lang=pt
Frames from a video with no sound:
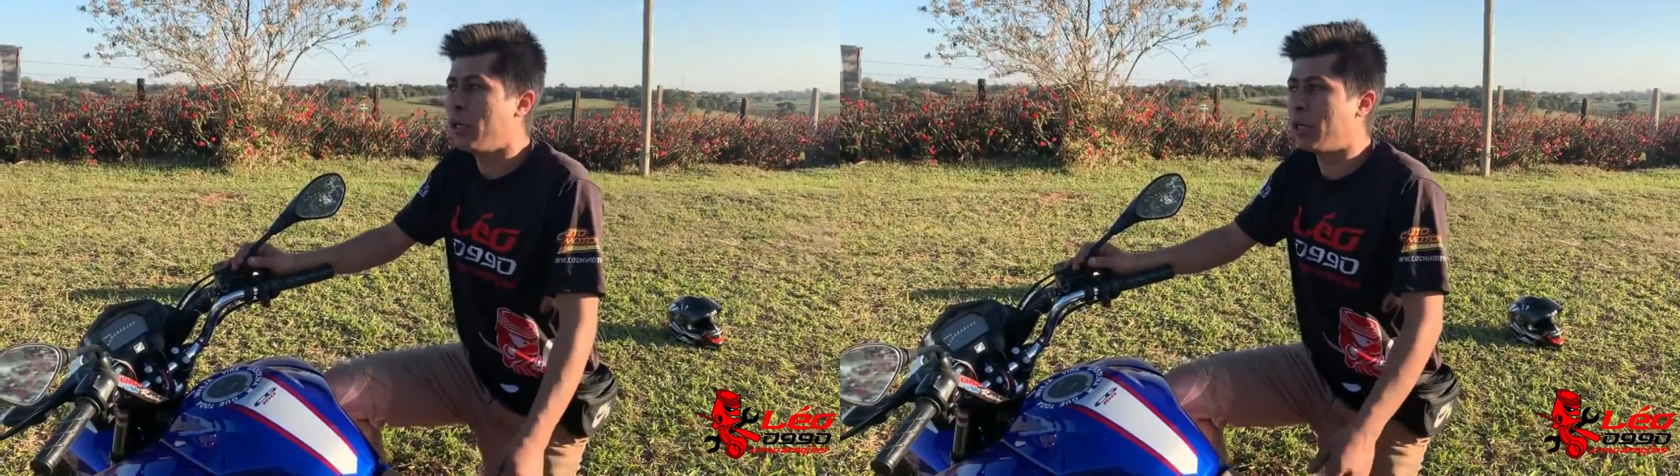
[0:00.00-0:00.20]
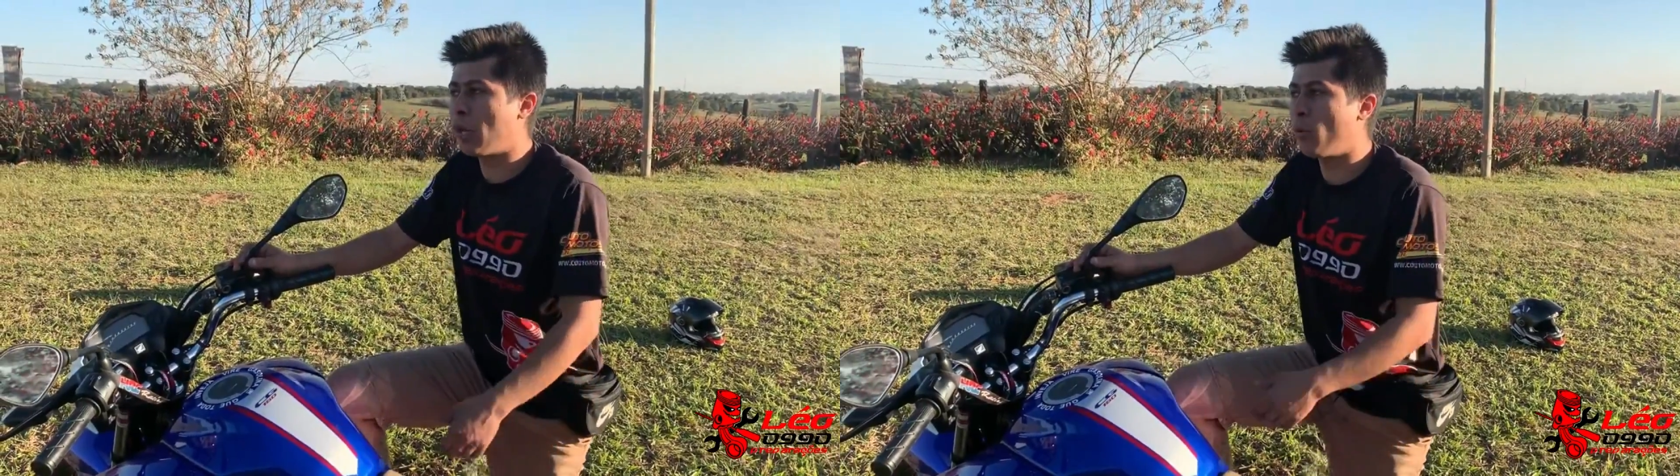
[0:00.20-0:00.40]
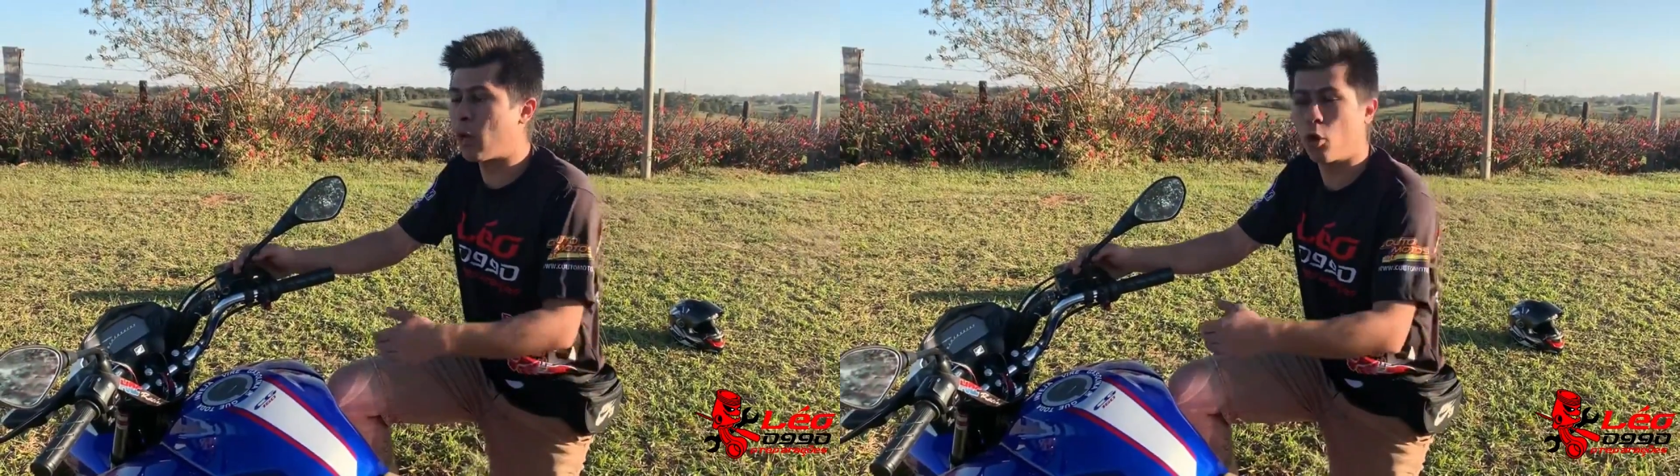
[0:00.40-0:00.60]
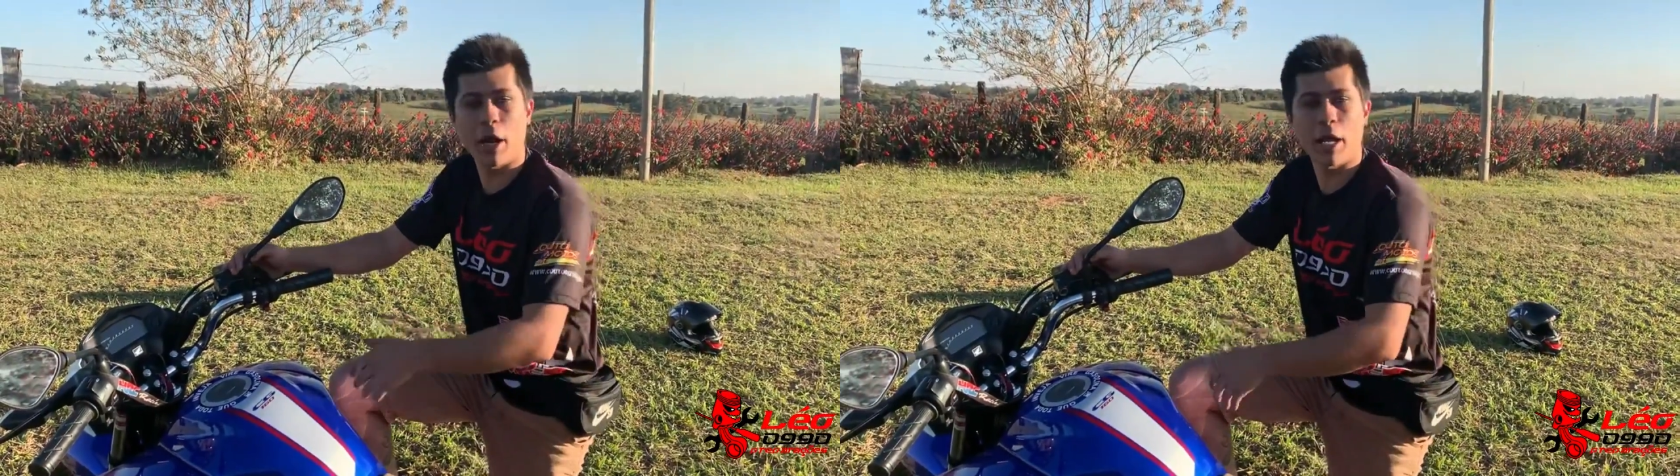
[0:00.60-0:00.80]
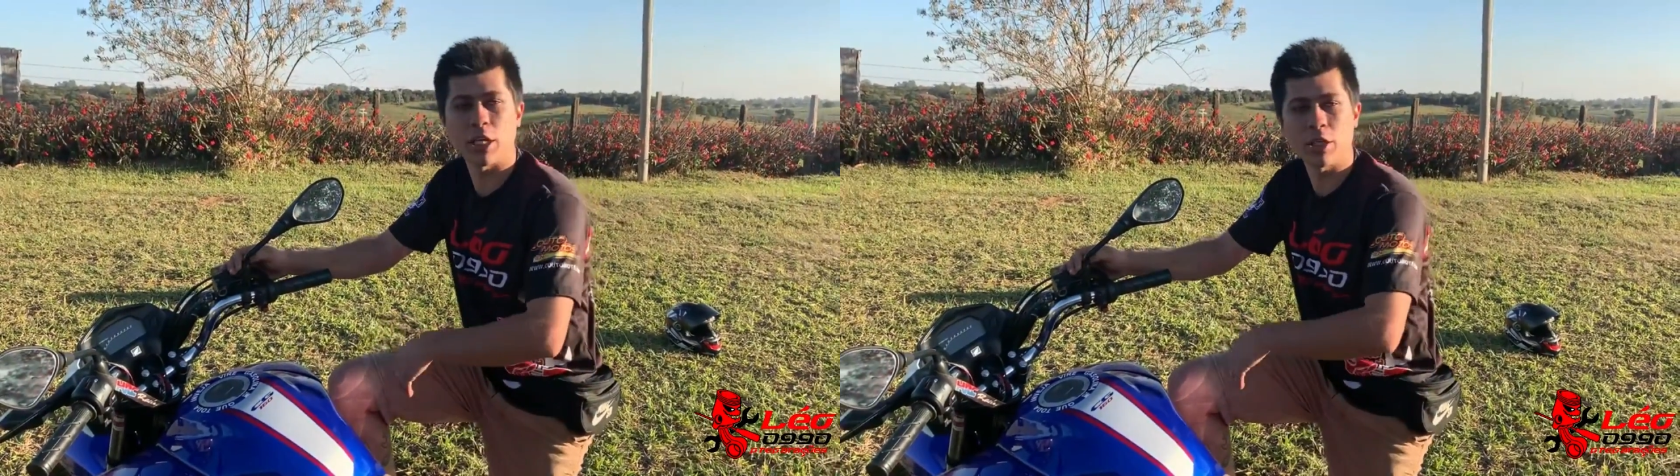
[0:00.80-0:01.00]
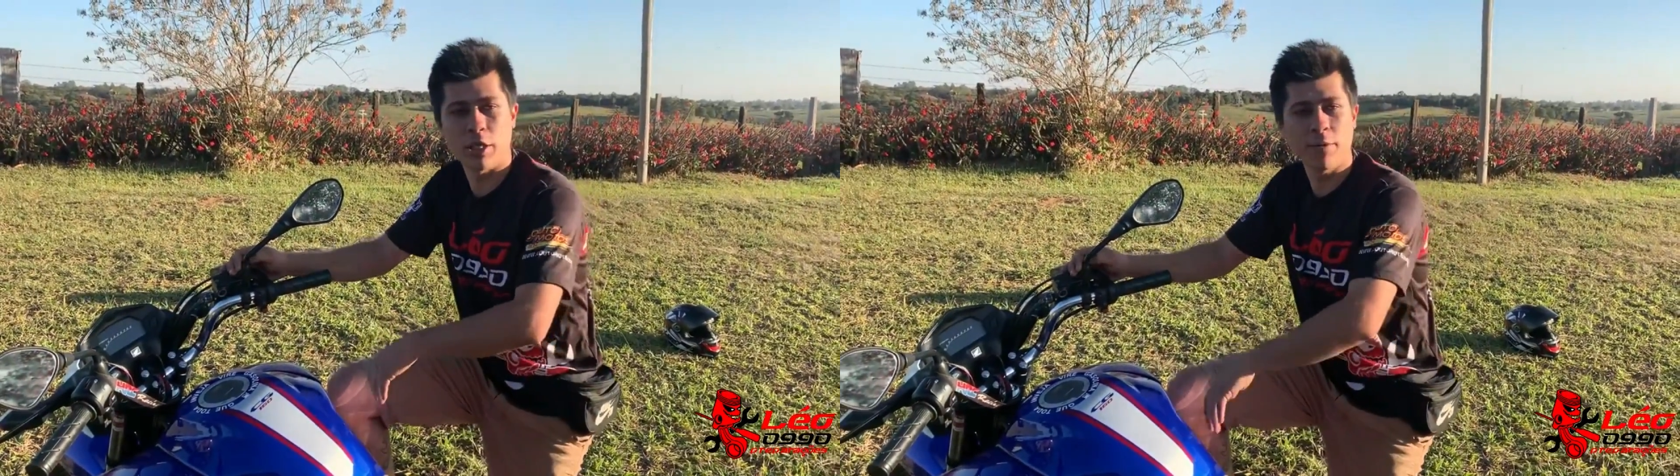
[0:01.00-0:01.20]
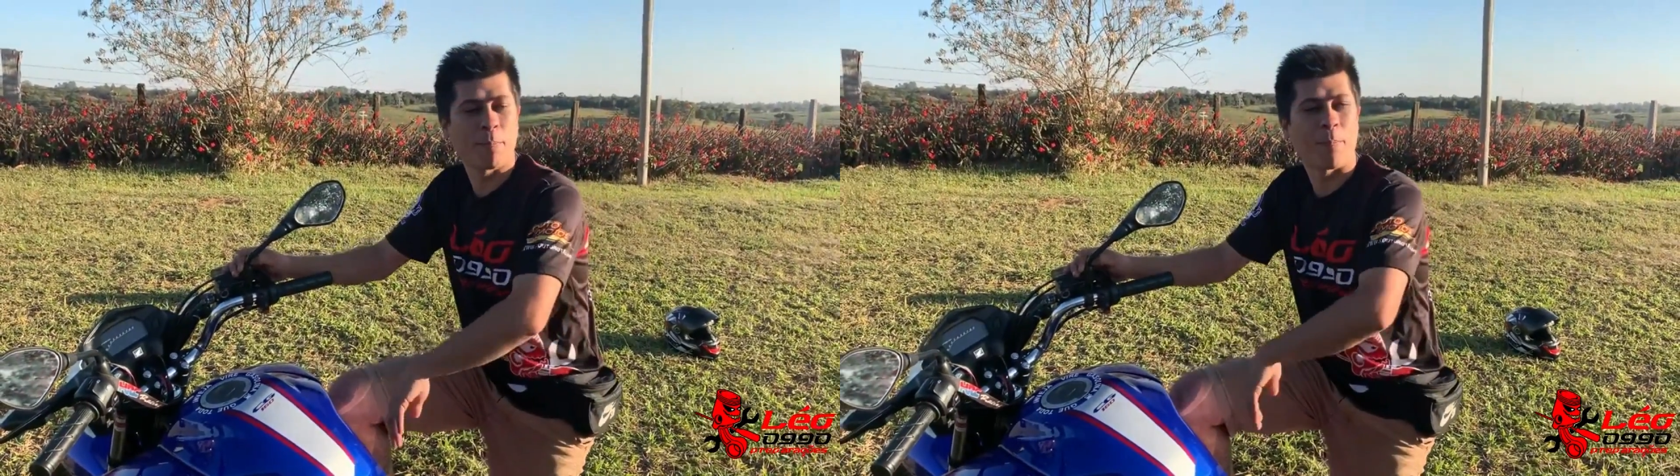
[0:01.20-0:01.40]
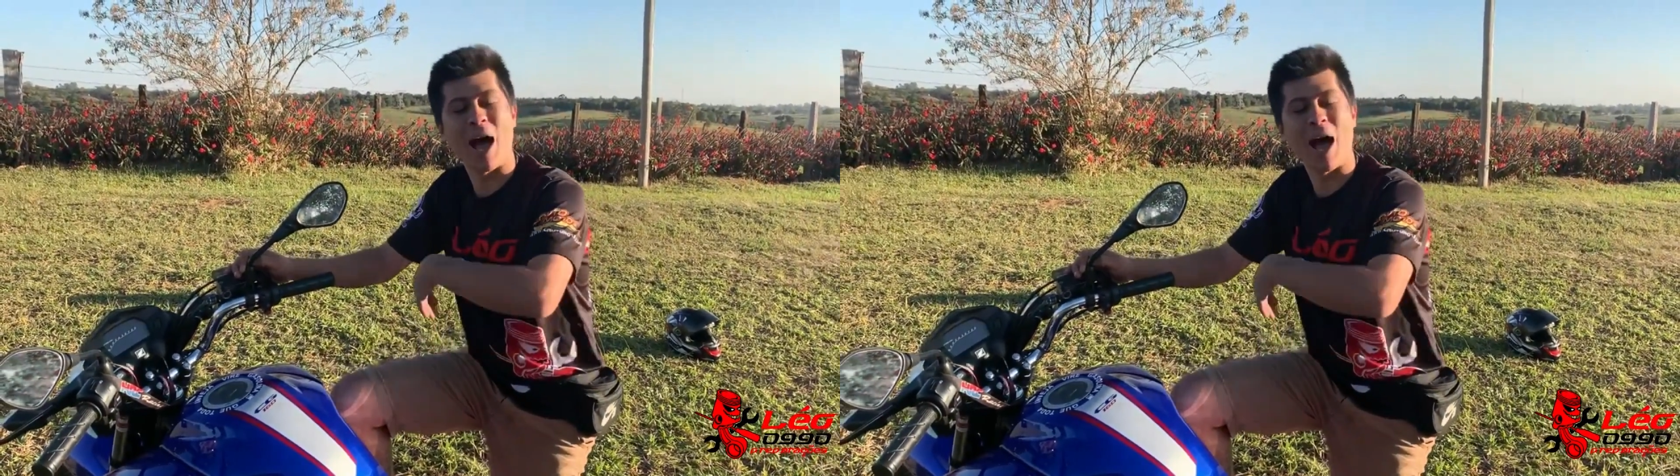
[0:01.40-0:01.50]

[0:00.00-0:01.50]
Então agora a gente